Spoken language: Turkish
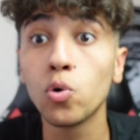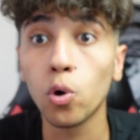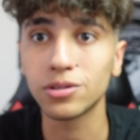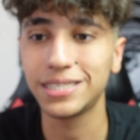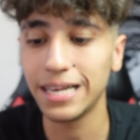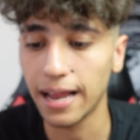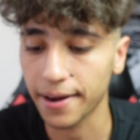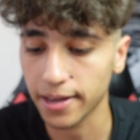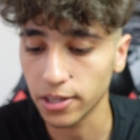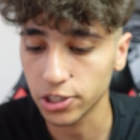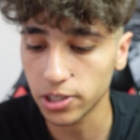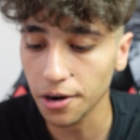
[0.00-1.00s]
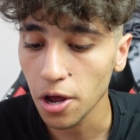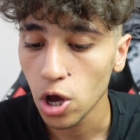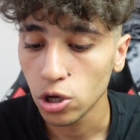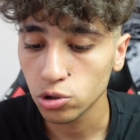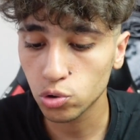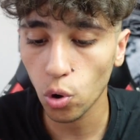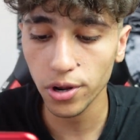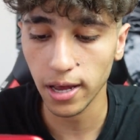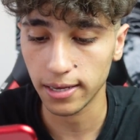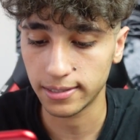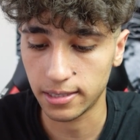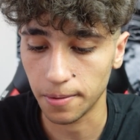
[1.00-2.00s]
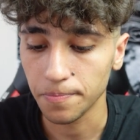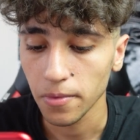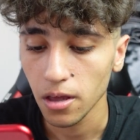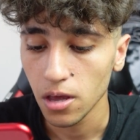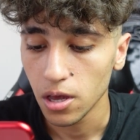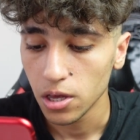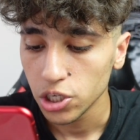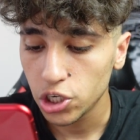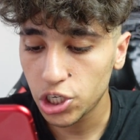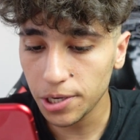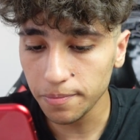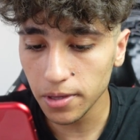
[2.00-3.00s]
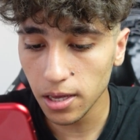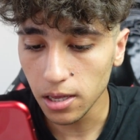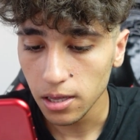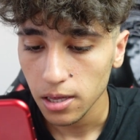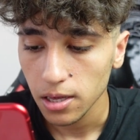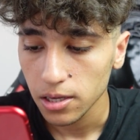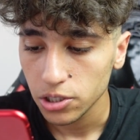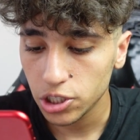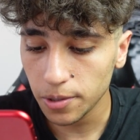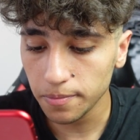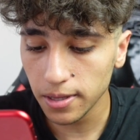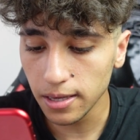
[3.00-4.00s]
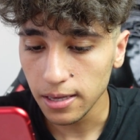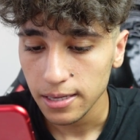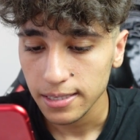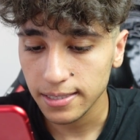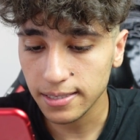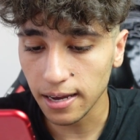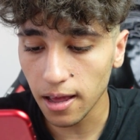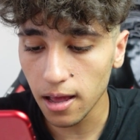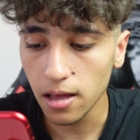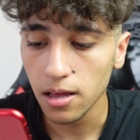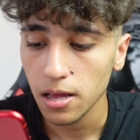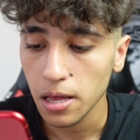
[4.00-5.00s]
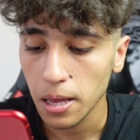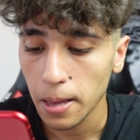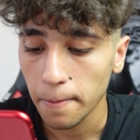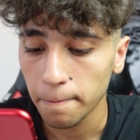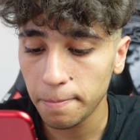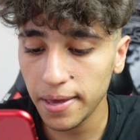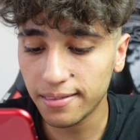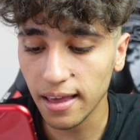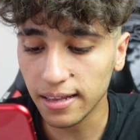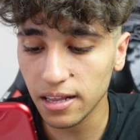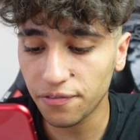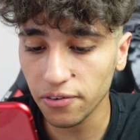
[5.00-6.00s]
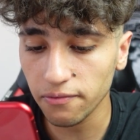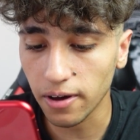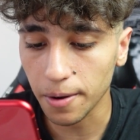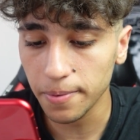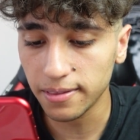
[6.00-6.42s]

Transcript: Godzilla arkadaşlar. Sor yazdı. Şimdi şimdi sana bir teklifim var.